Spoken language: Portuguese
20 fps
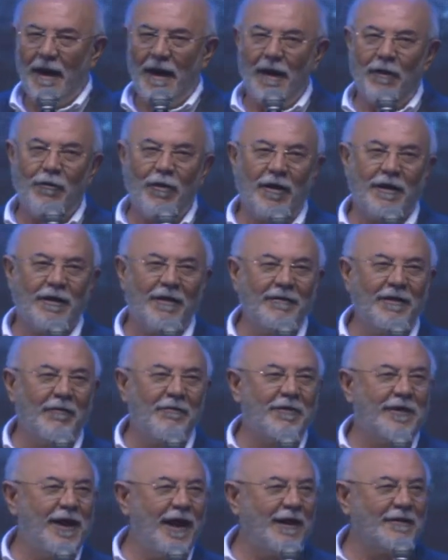Agora eu
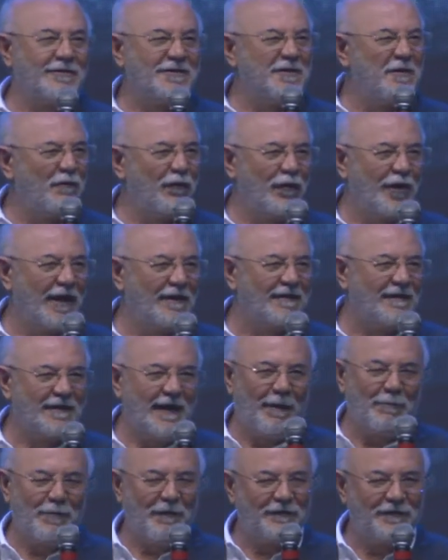não quero te
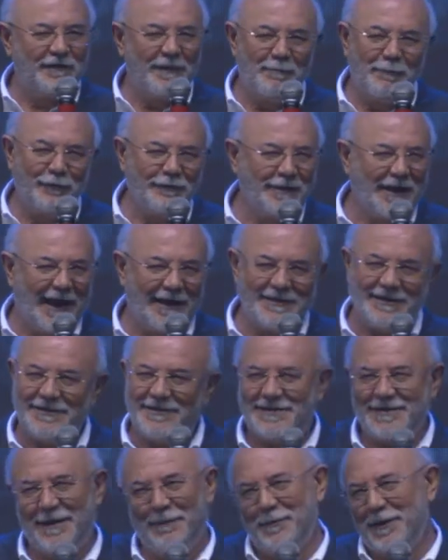influenciar para você mudar
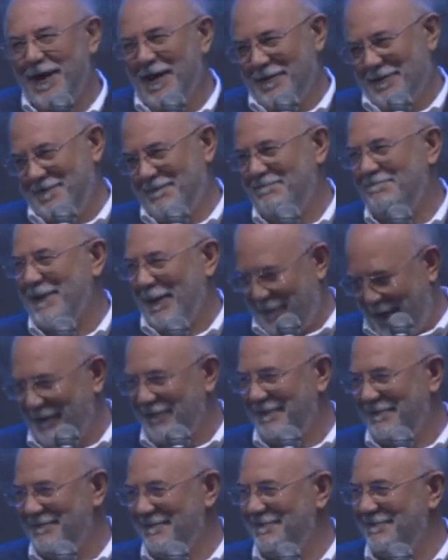de time, não, tá
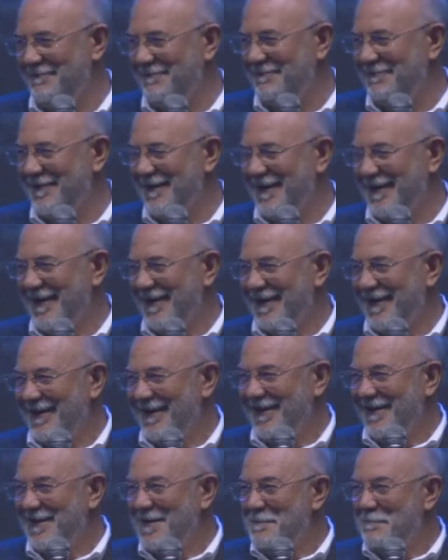bom?
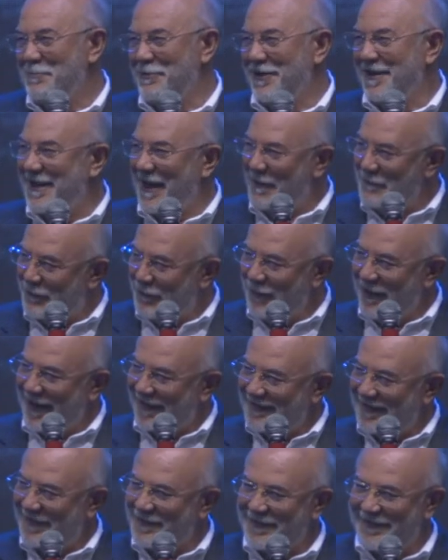porque a
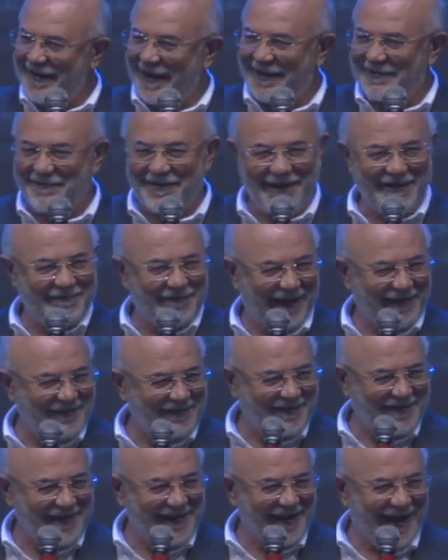influência que fizeram com ele
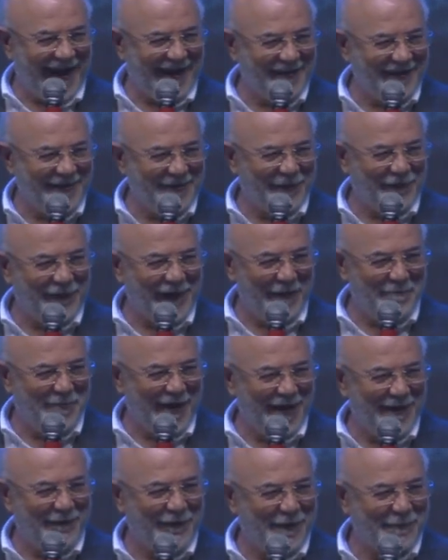quase tiraram ele do
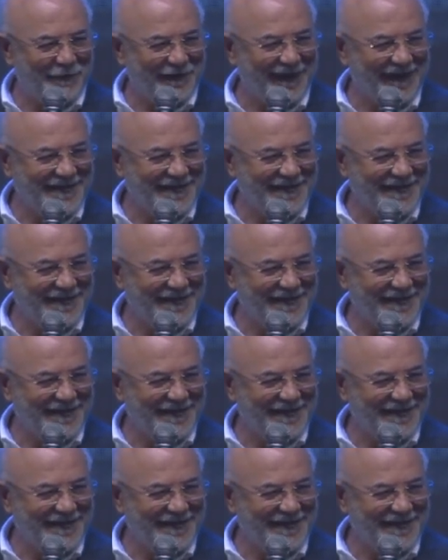Flamengo e foi para o